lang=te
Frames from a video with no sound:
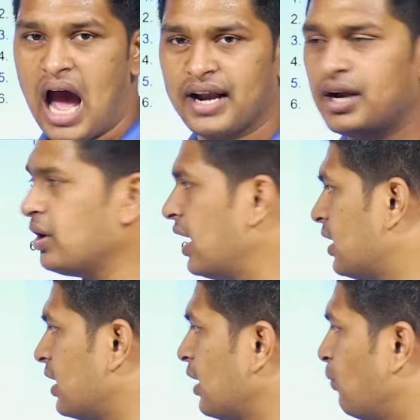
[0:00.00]
ఆ రెండు
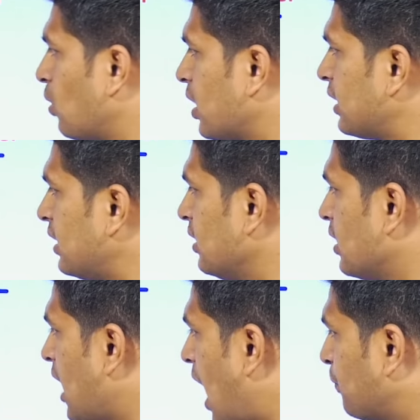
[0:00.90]
ఏంటంటే ఒకటి
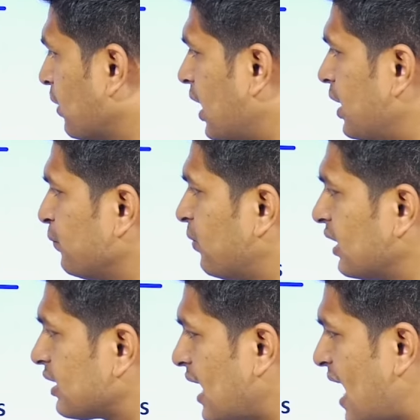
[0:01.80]
అడ్వకేటింగ్
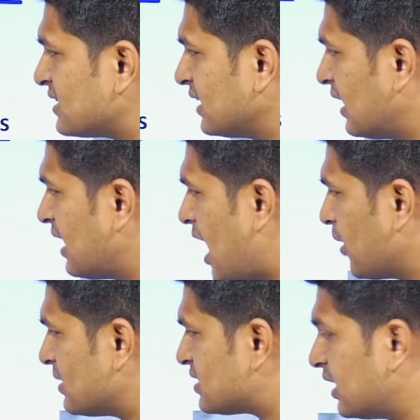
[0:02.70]
ఫర్ క్లాసికల్
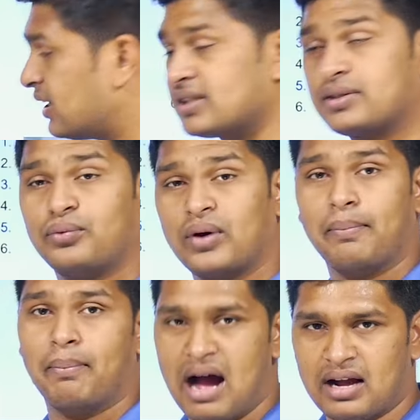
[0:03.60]
లాంగ్వేజ్ స్టేటస్ ఫర్
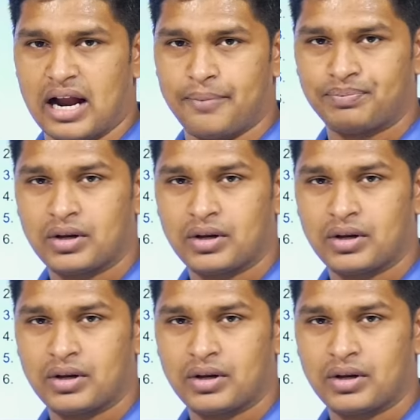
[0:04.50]
బాంగ్లా